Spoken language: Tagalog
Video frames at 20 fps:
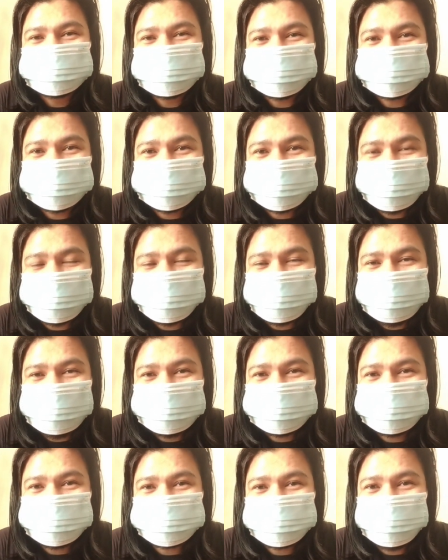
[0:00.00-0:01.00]
papunta
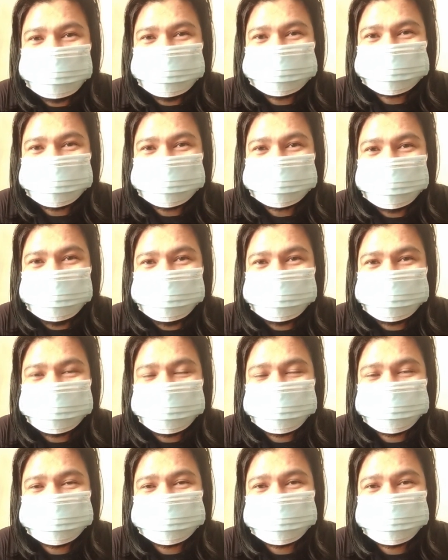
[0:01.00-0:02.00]
sa ating mga
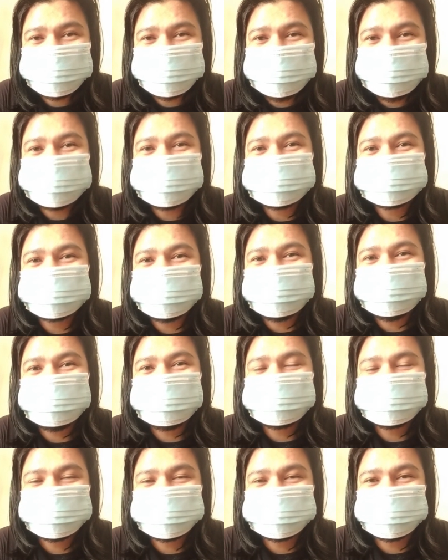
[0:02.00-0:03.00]
amplifiers or sa ating
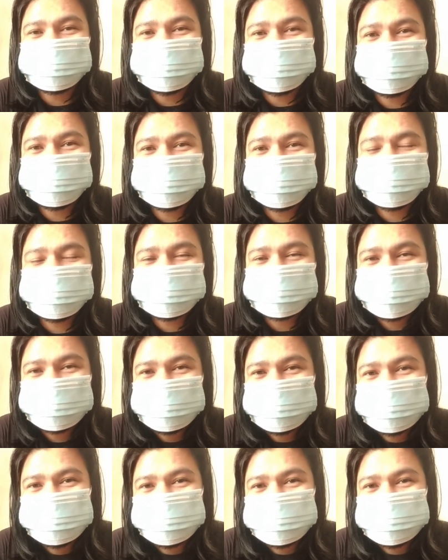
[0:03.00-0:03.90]
mga speakers.